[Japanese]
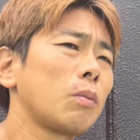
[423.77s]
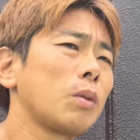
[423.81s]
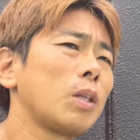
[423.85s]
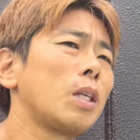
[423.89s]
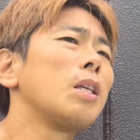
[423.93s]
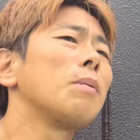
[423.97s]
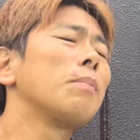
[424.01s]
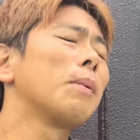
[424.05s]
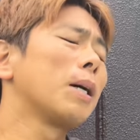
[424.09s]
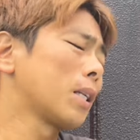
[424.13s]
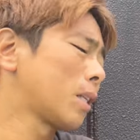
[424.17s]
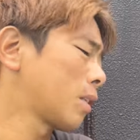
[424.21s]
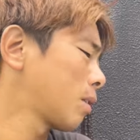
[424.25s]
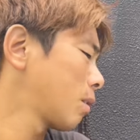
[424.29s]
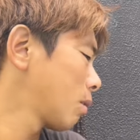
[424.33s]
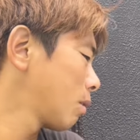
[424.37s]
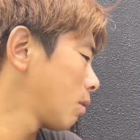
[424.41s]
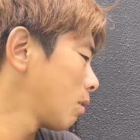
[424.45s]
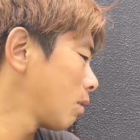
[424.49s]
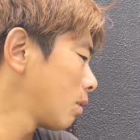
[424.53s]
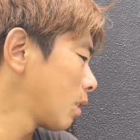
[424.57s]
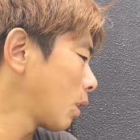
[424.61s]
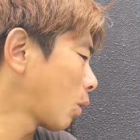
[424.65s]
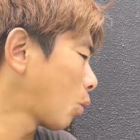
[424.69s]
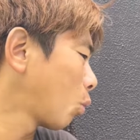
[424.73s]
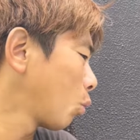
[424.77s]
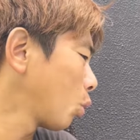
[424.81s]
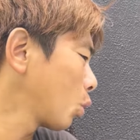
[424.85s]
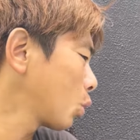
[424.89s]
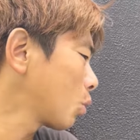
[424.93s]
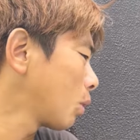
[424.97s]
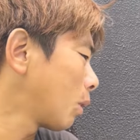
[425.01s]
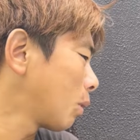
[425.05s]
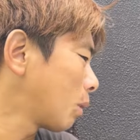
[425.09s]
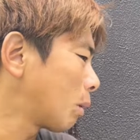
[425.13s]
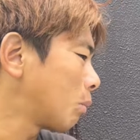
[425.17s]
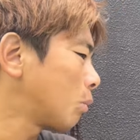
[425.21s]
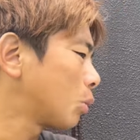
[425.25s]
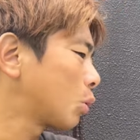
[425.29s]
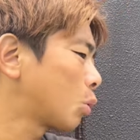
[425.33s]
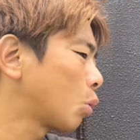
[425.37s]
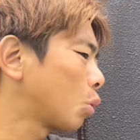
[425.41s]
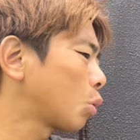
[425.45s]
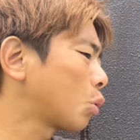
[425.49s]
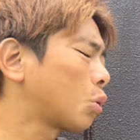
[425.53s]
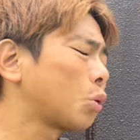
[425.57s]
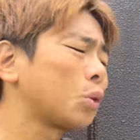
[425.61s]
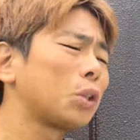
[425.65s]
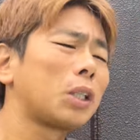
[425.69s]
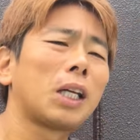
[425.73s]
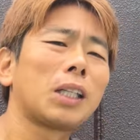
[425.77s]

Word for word: 言いますでこの人は多分しょっちゅう